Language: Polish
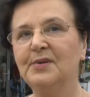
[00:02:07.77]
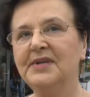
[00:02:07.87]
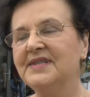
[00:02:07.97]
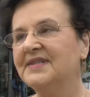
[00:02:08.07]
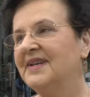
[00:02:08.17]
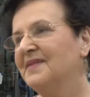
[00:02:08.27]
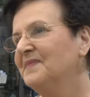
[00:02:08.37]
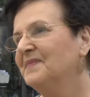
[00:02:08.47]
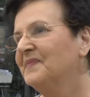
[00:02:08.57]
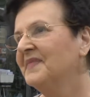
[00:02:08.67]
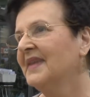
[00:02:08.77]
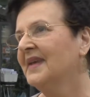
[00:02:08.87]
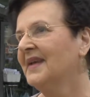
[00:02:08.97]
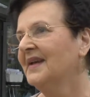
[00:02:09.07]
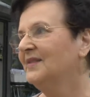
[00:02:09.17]
ulice,
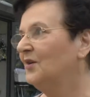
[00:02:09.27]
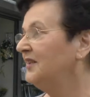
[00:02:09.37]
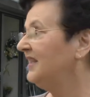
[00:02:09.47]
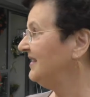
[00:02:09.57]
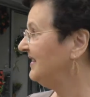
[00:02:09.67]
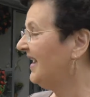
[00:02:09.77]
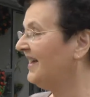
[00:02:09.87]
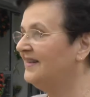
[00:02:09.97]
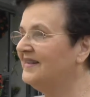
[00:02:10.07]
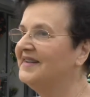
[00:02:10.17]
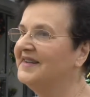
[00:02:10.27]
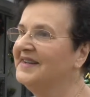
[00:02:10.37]
no i ten targ.